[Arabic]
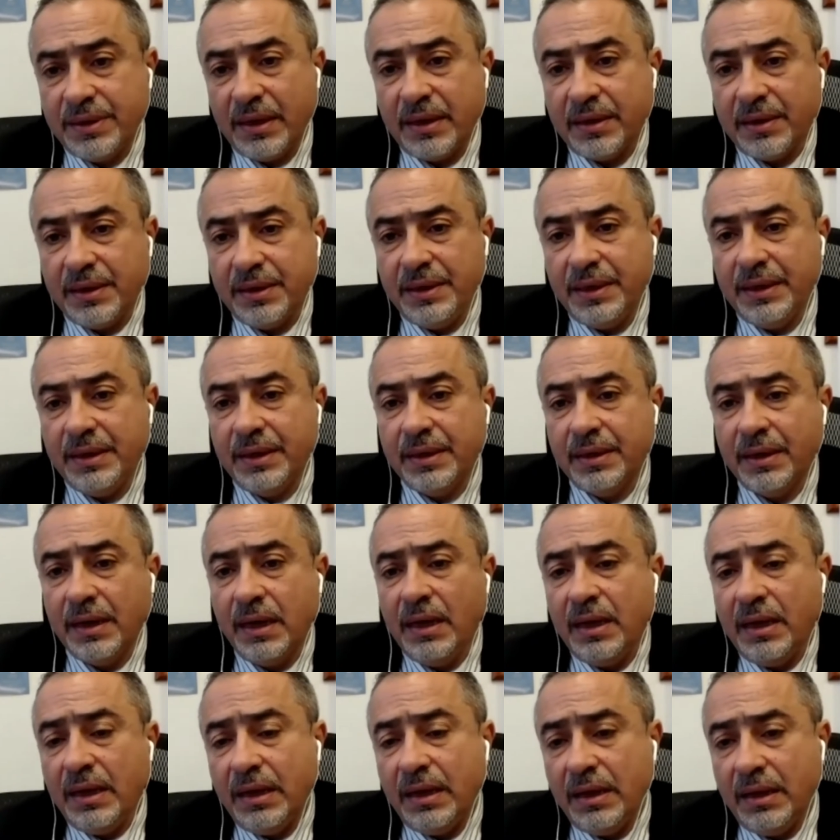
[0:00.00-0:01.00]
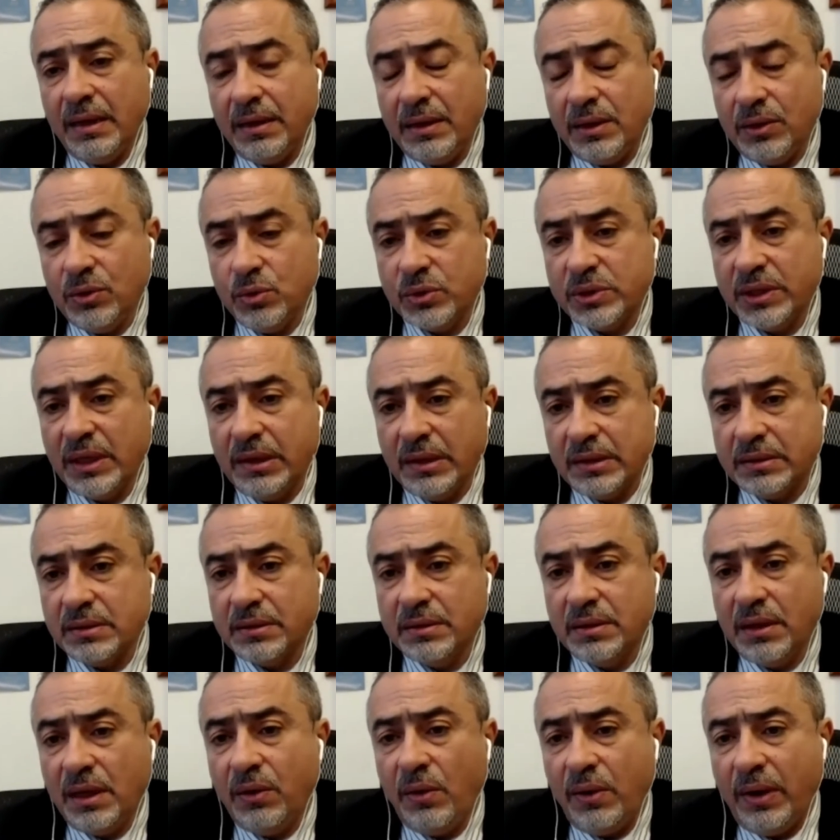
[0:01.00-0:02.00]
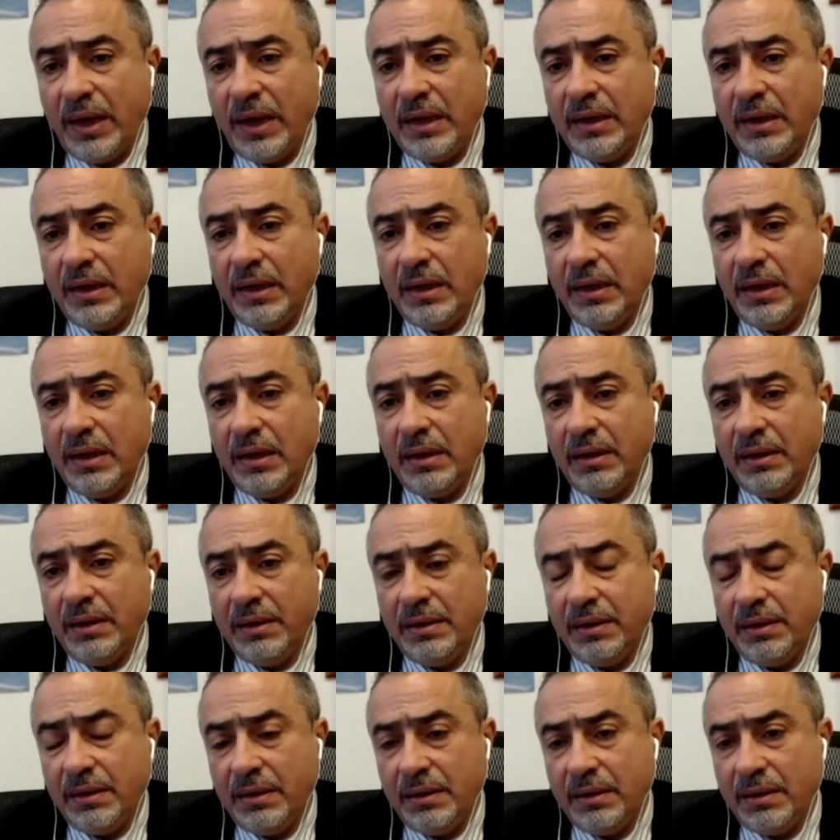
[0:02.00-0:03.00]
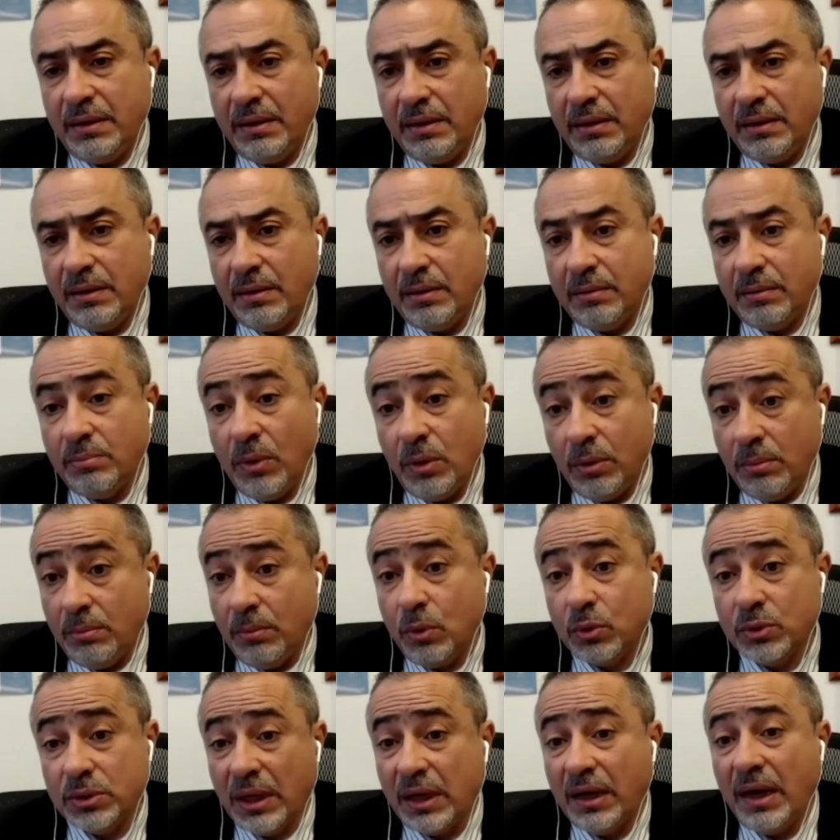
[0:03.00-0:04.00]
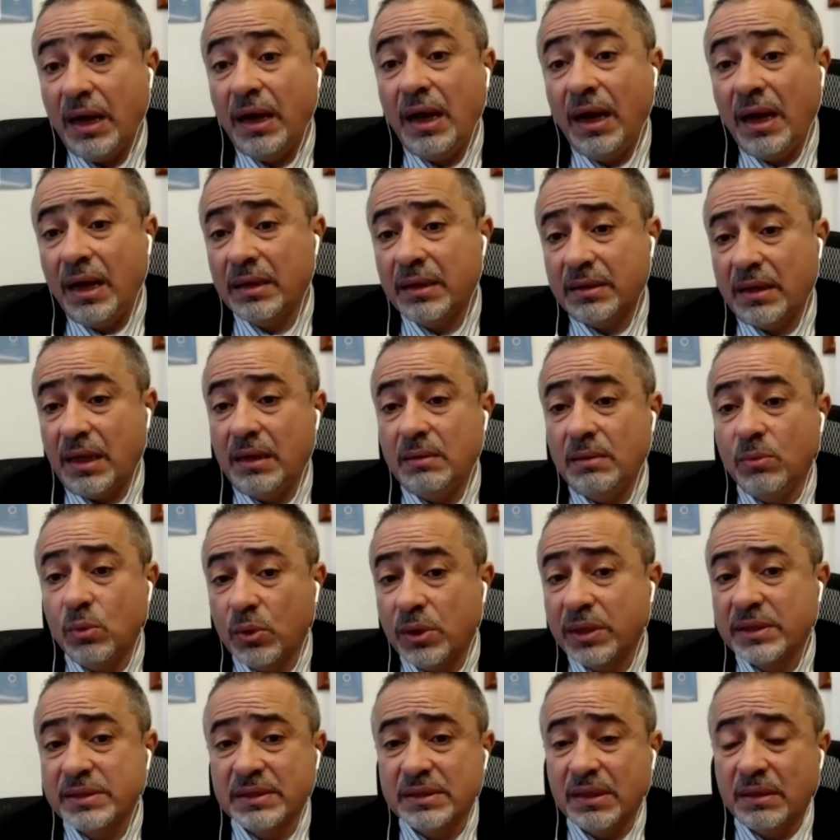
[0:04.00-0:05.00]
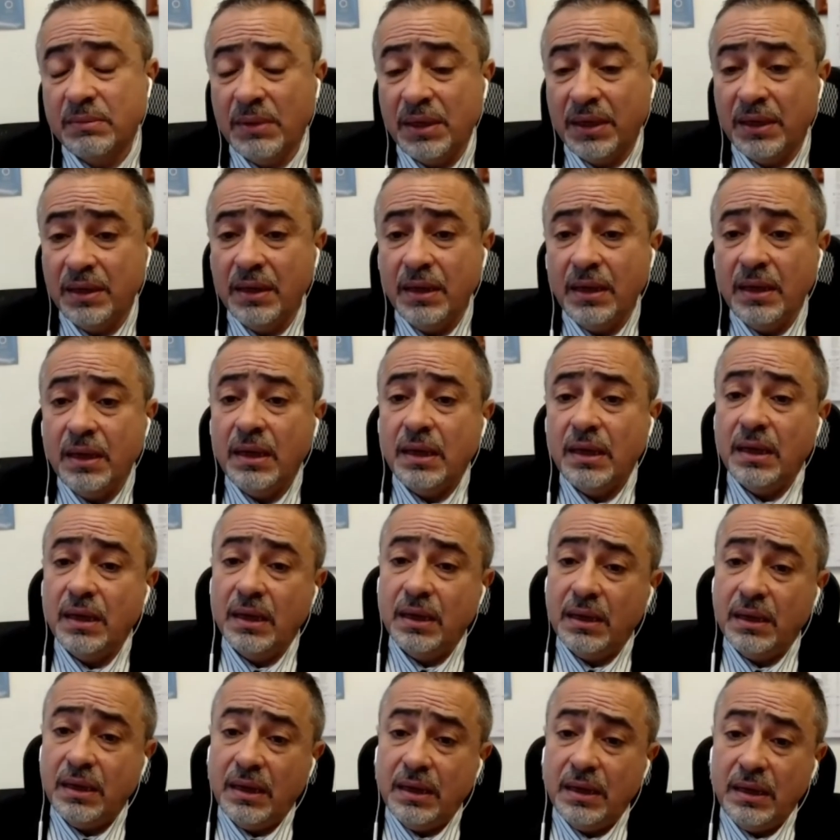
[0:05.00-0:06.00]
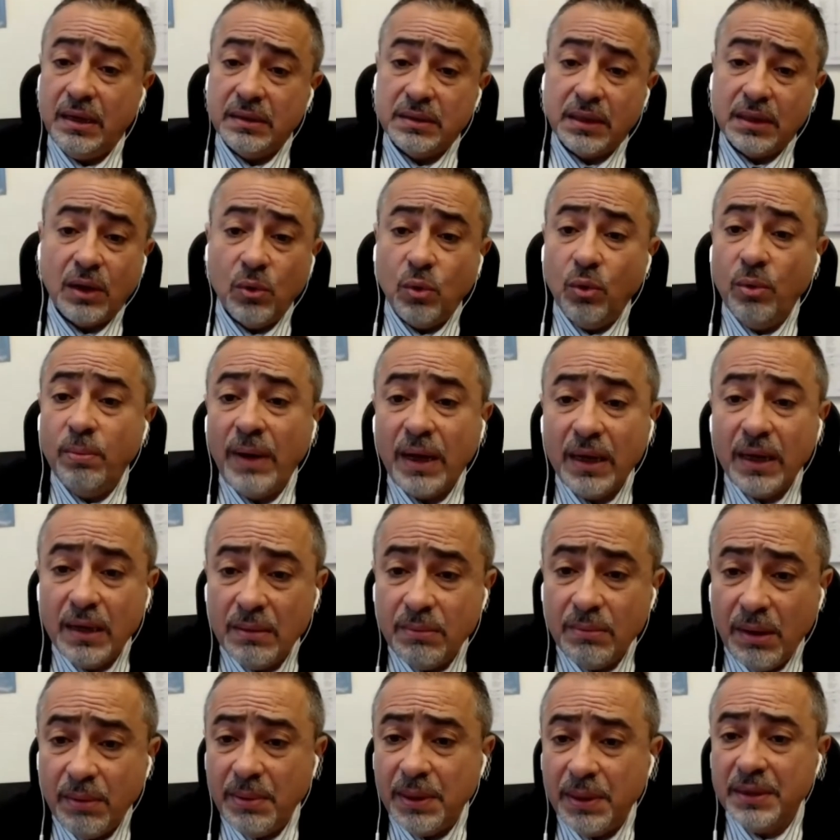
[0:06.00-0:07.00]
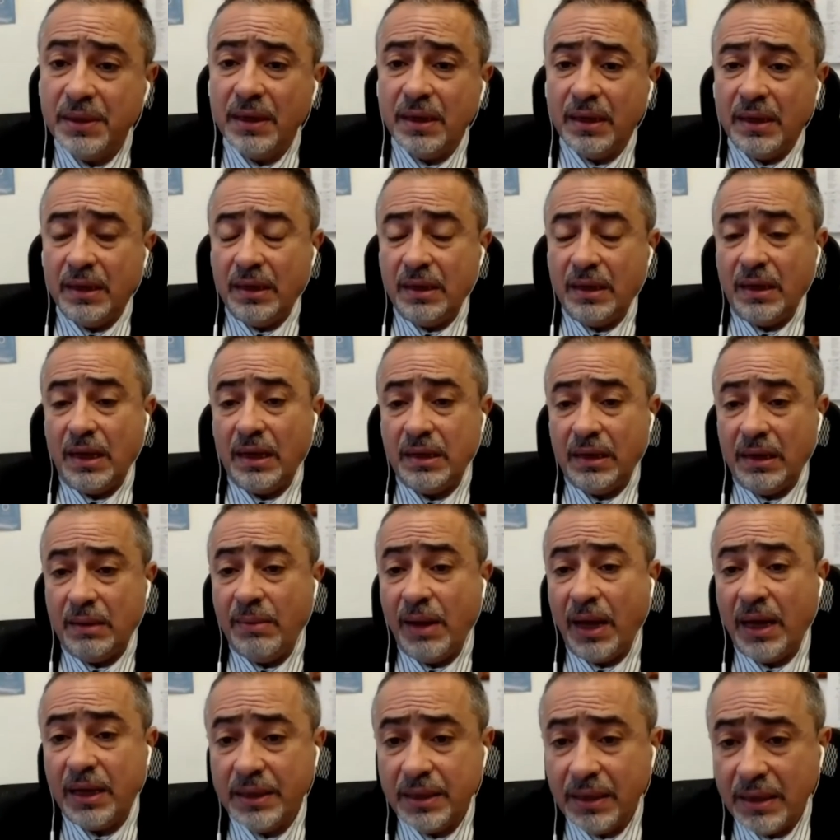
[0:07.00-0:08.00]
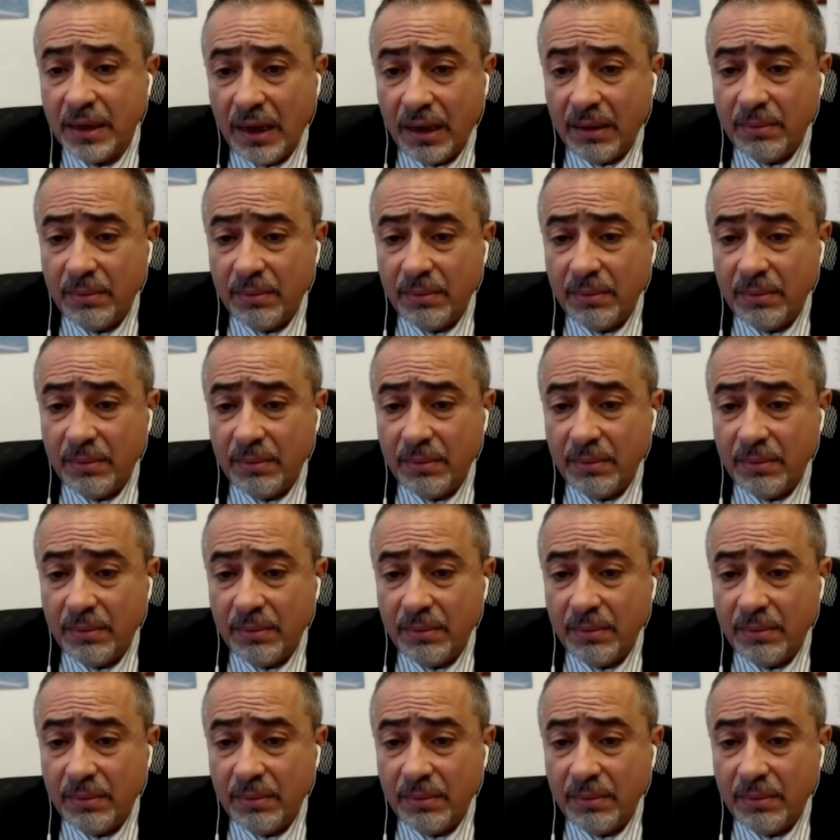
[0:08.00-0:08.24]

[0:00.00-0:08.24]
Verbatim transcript: التقرير آه، يسلط الضوء على آه، آه، مقترحات المنظمه اللي تقوم على مبادئها على معايير